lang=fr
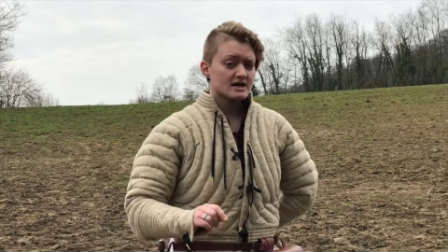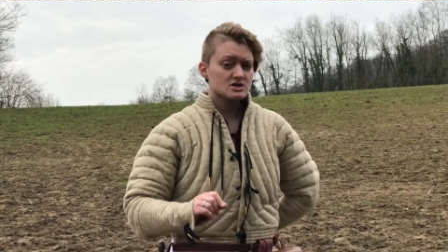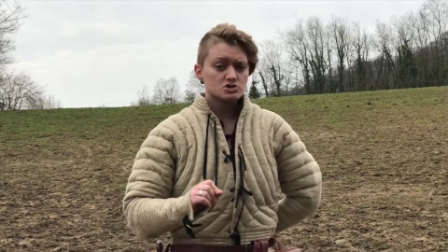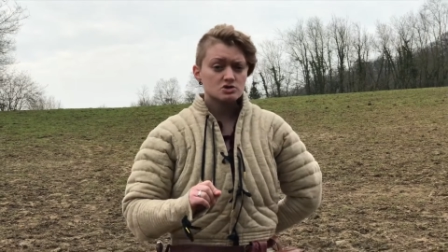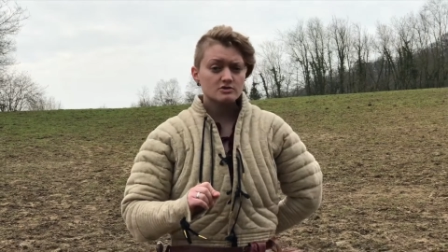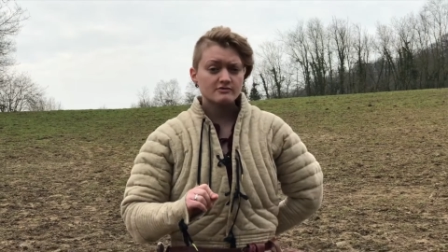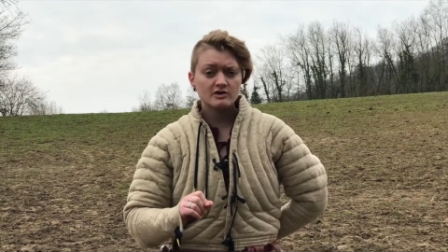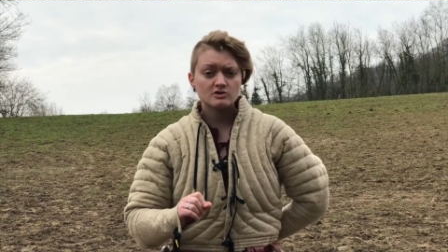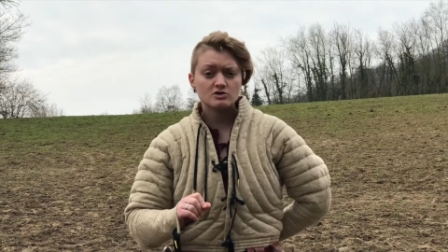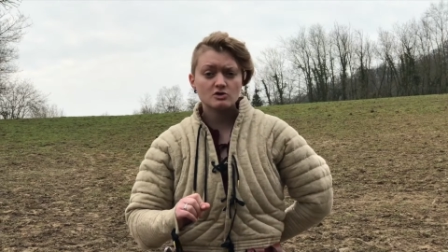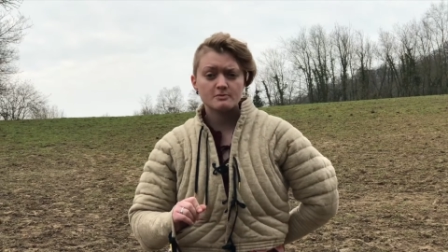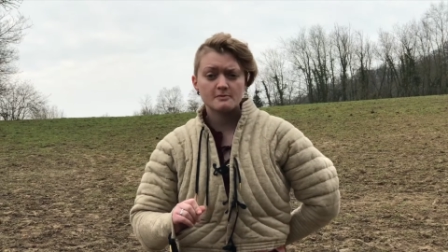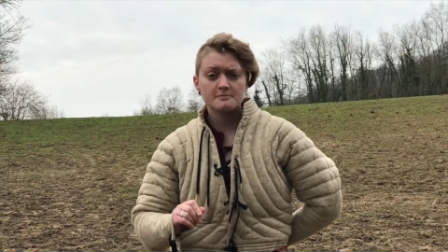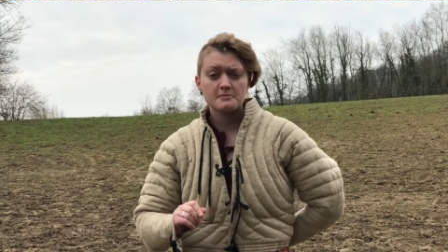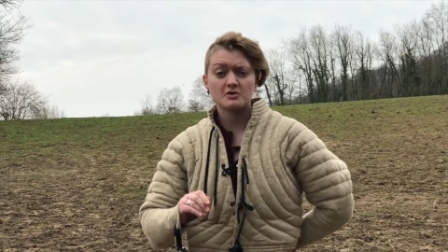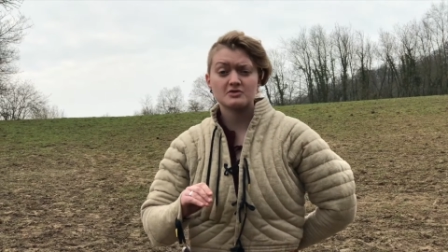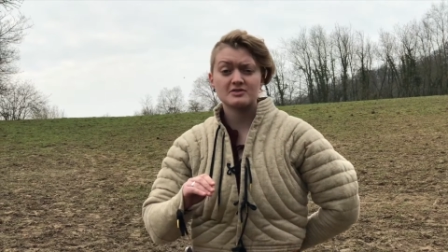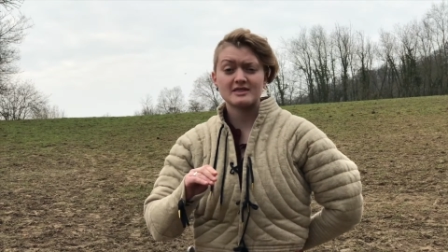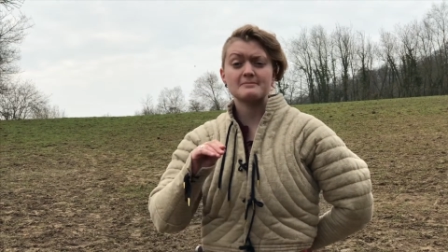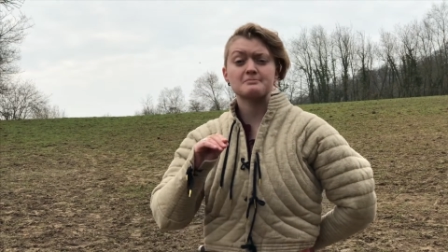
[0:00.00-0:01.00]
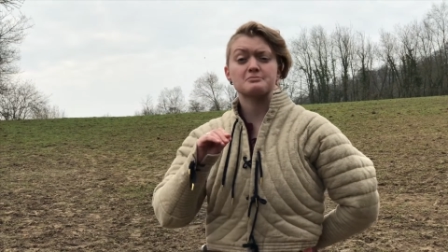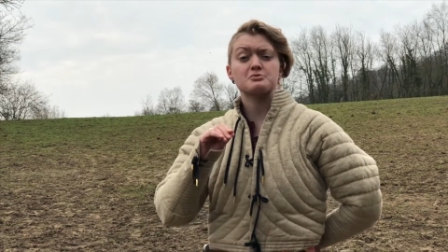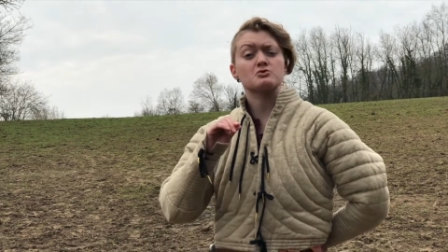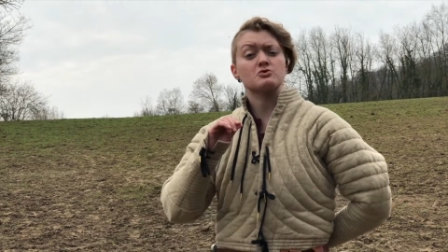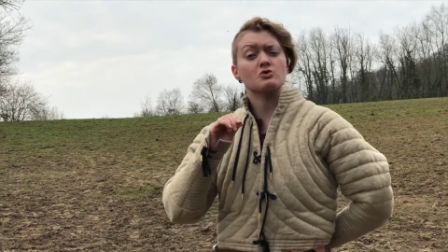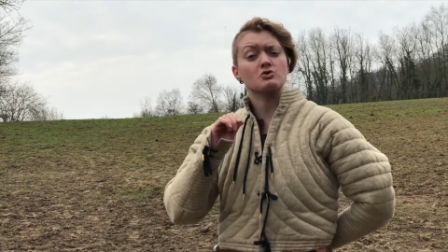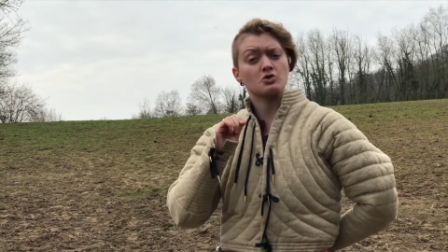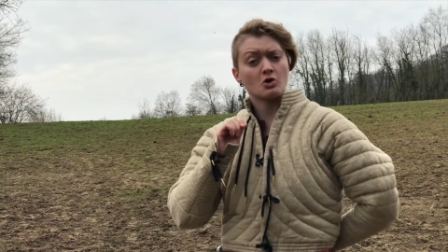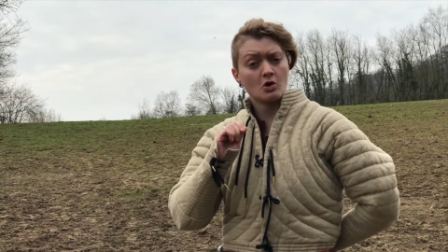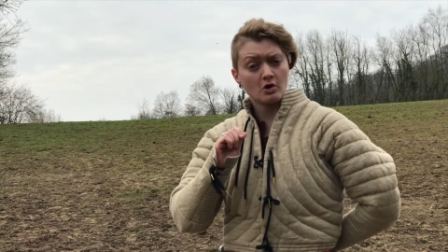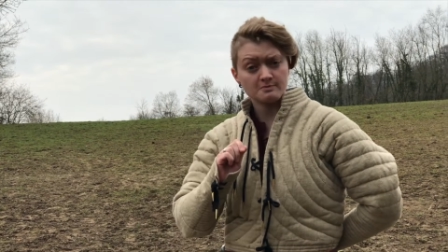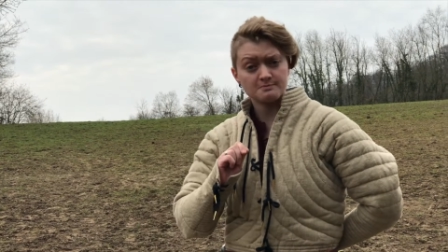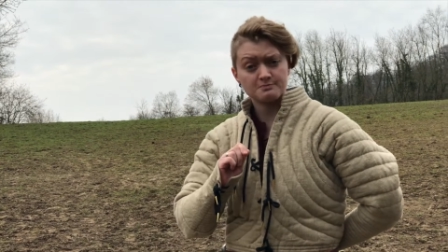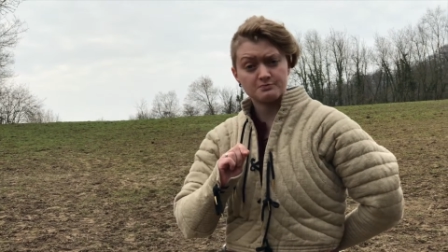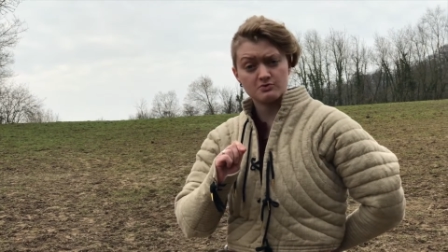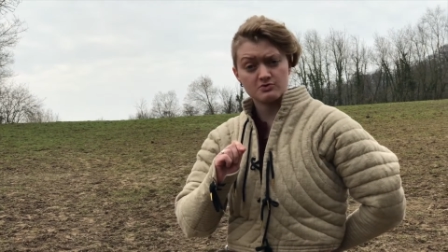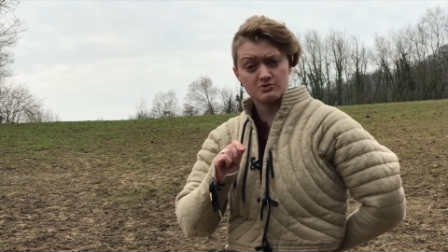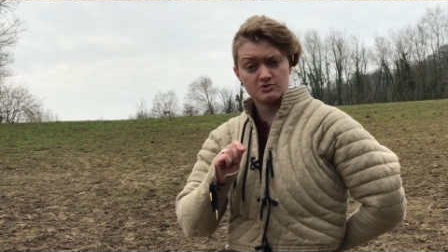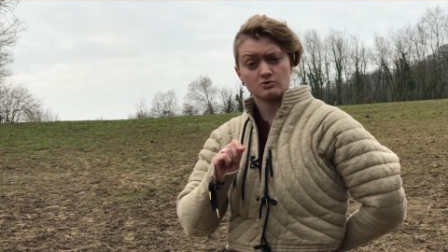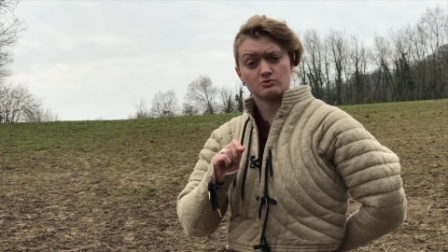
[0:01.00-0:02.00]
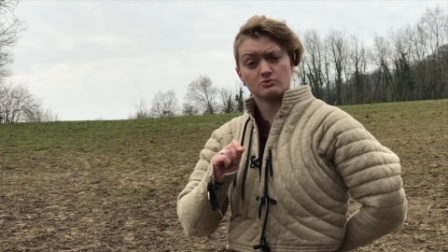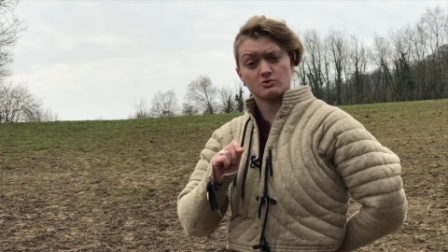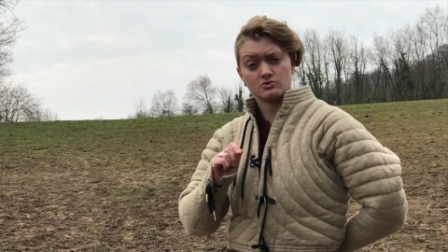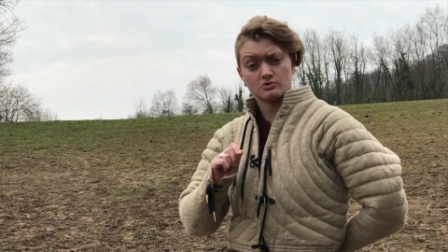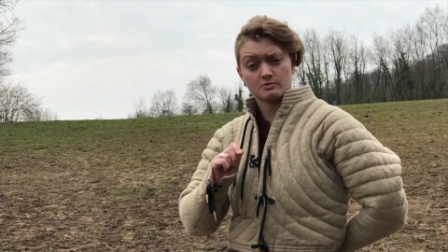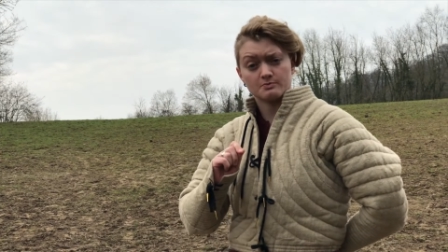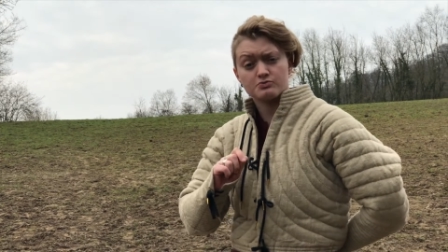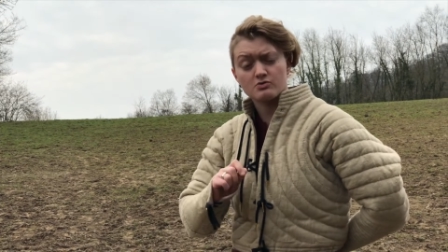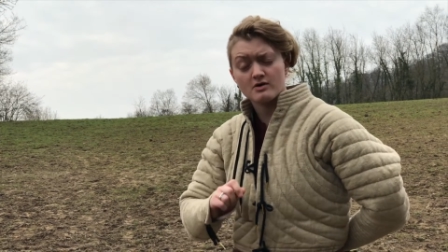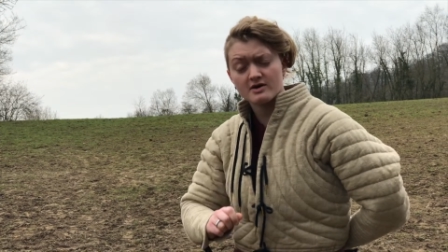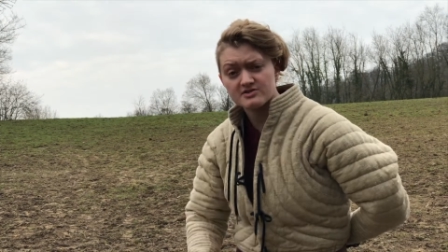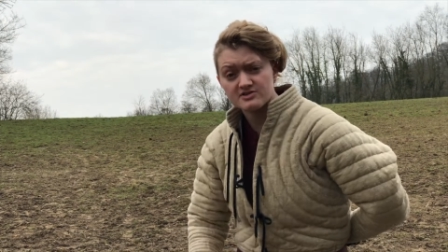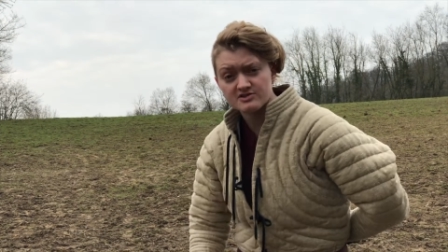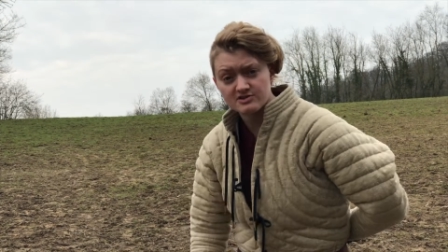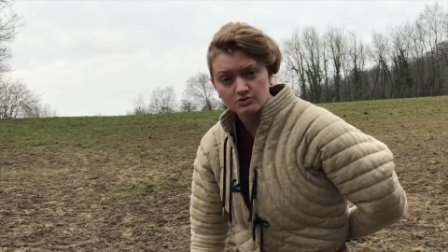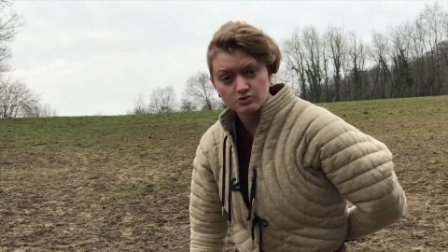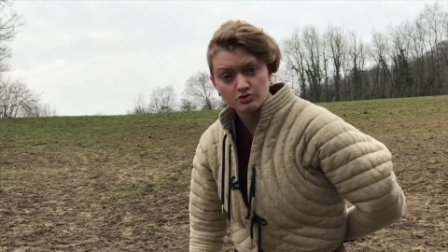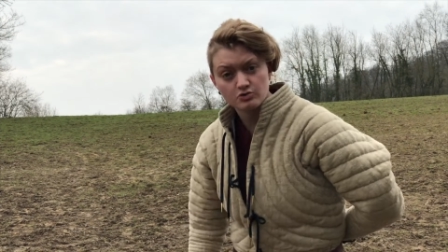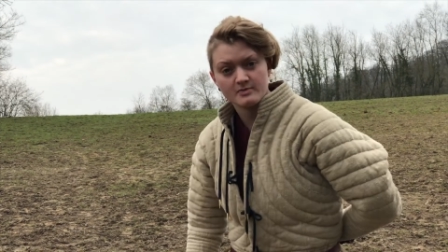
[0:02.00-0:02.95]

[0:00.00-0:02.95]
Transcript: Un cheval ne peut porter plus de 30% de son poids sans